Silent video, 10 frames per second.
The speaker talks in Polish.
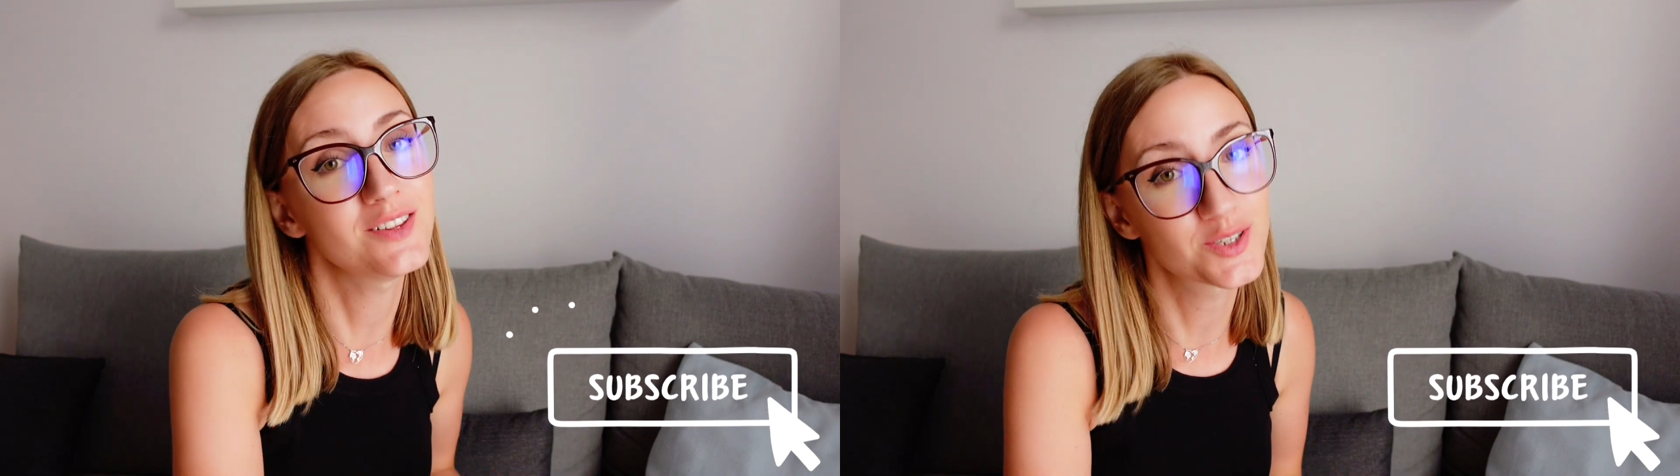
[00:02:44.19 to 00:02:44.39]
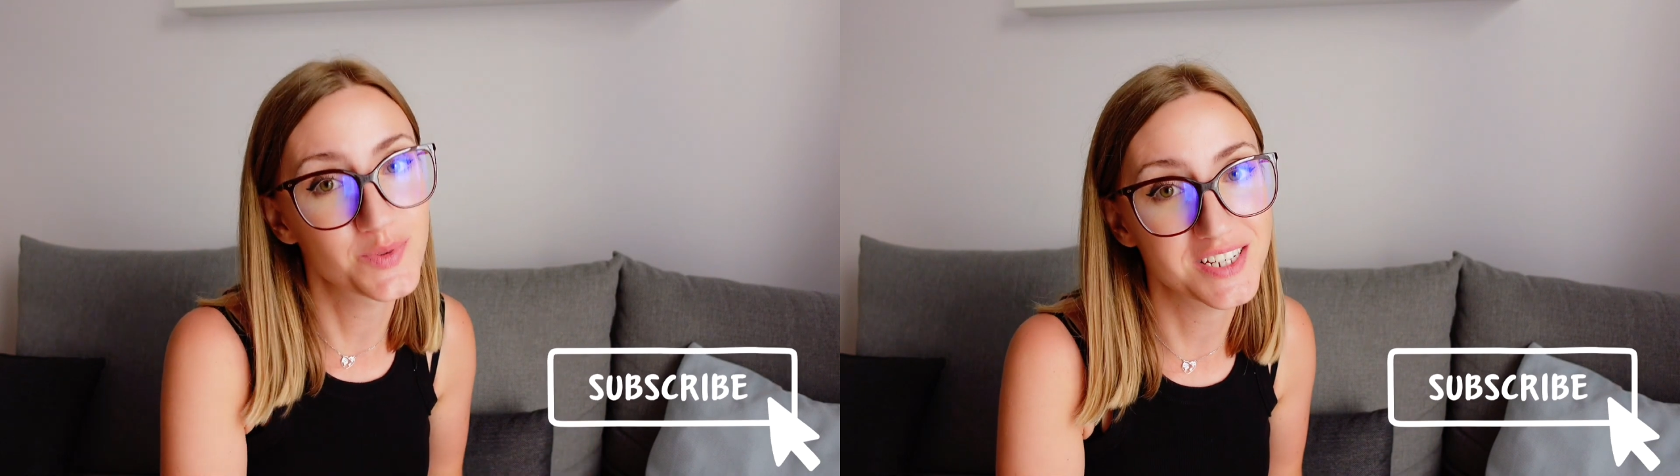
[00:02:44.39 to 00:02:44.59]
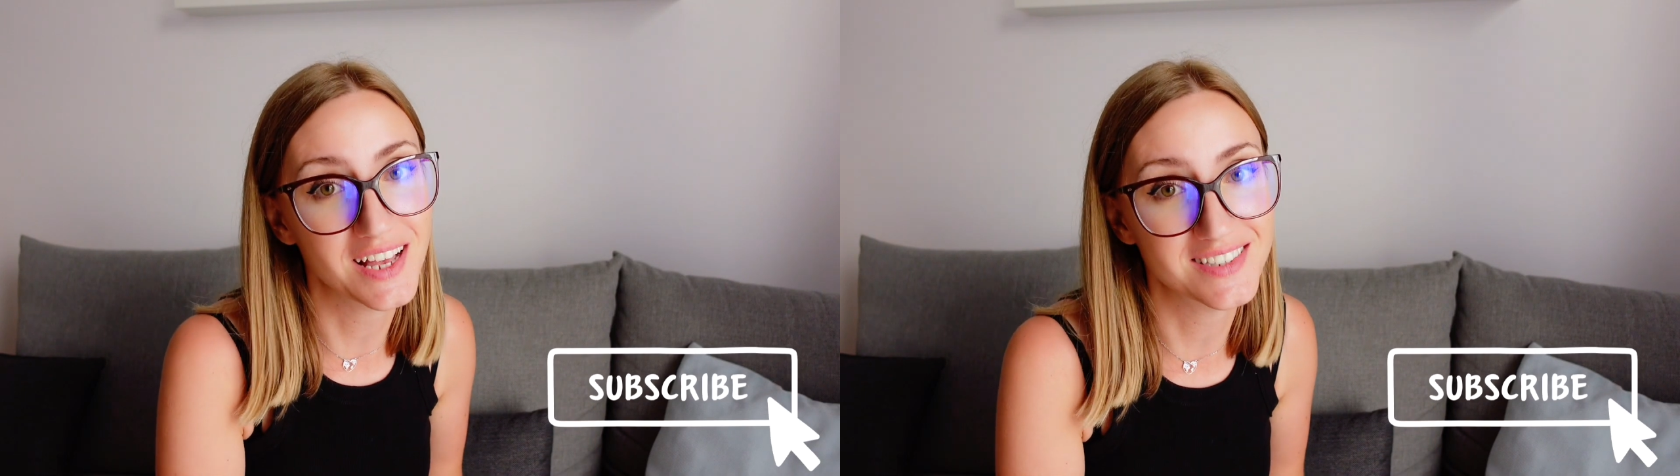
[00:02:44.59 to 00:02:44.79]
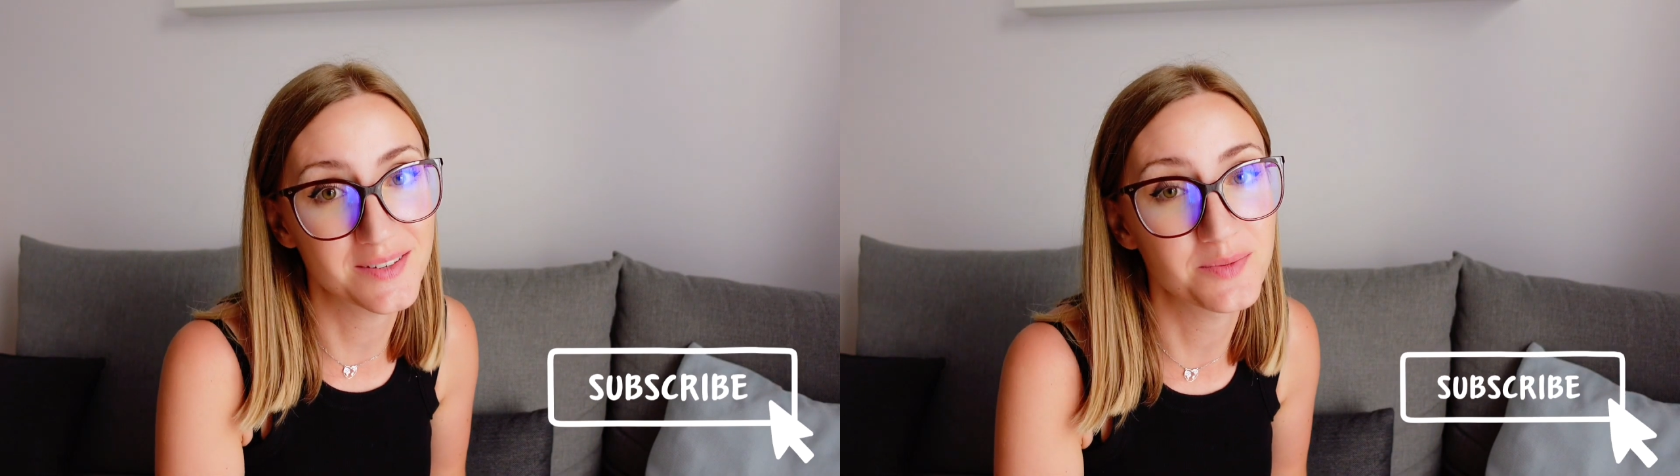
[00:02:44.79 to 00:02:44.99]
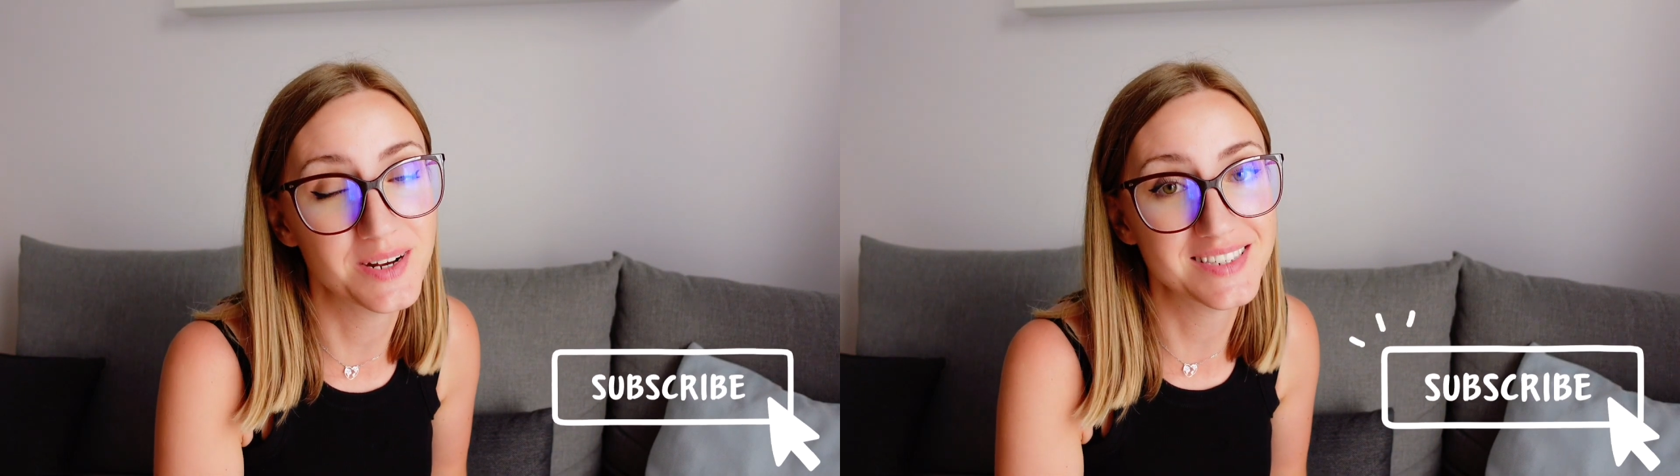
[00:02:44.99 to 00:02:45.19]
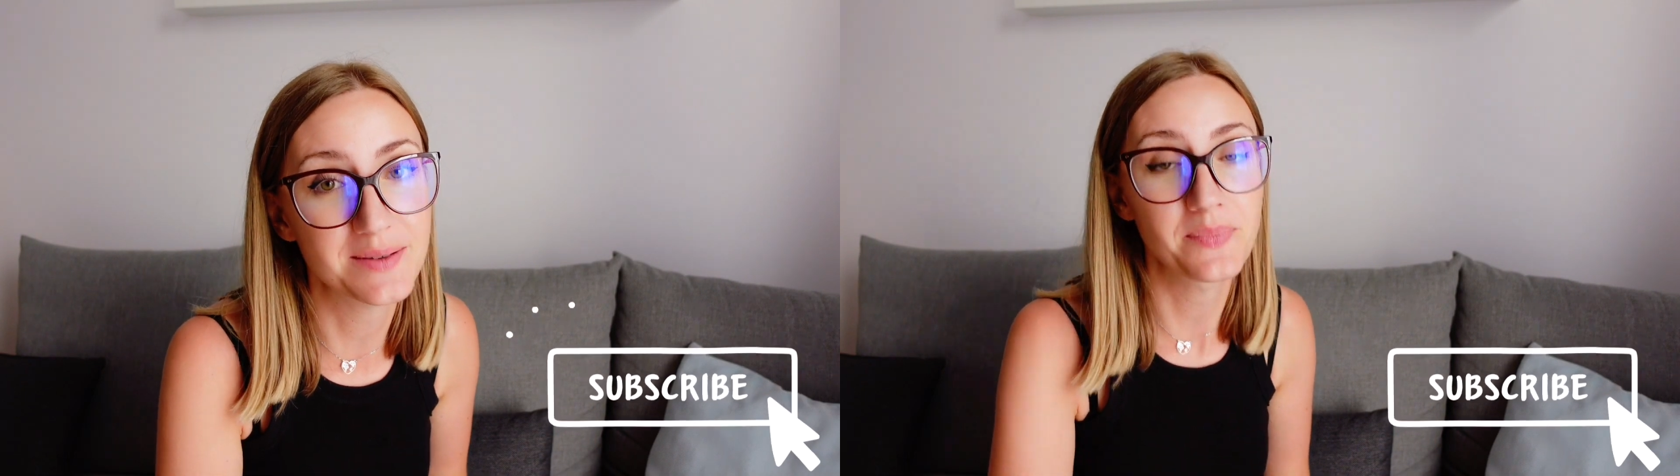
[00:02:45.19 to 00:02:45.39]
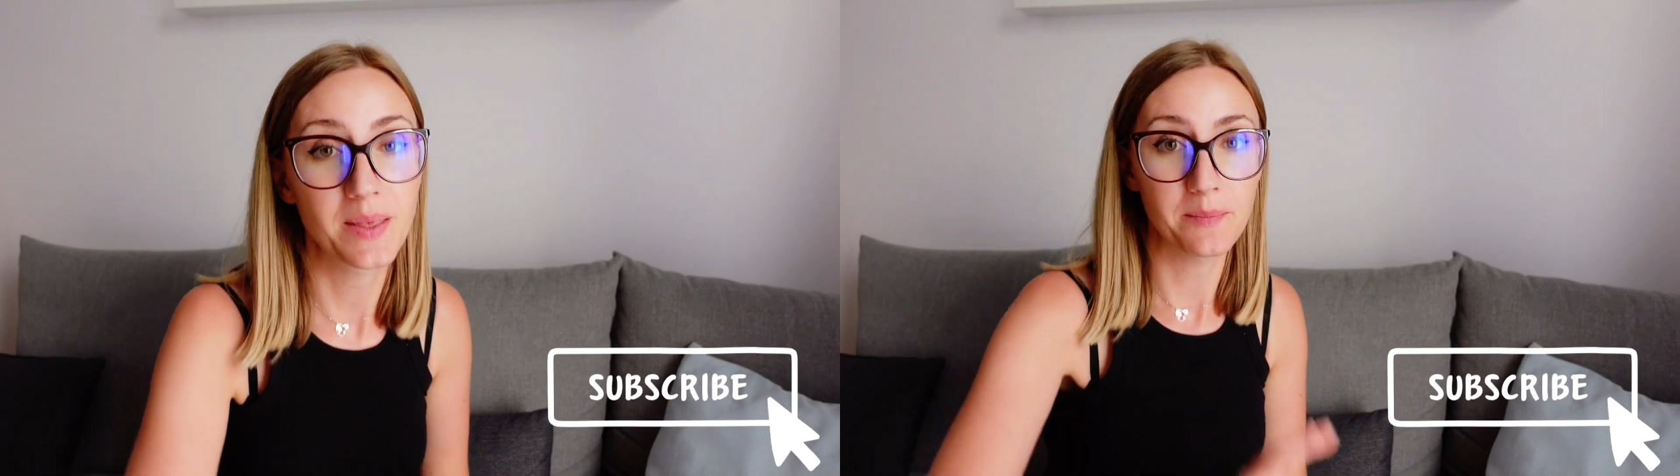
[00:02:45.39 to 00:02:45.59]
i do zobaczenia następnym razem.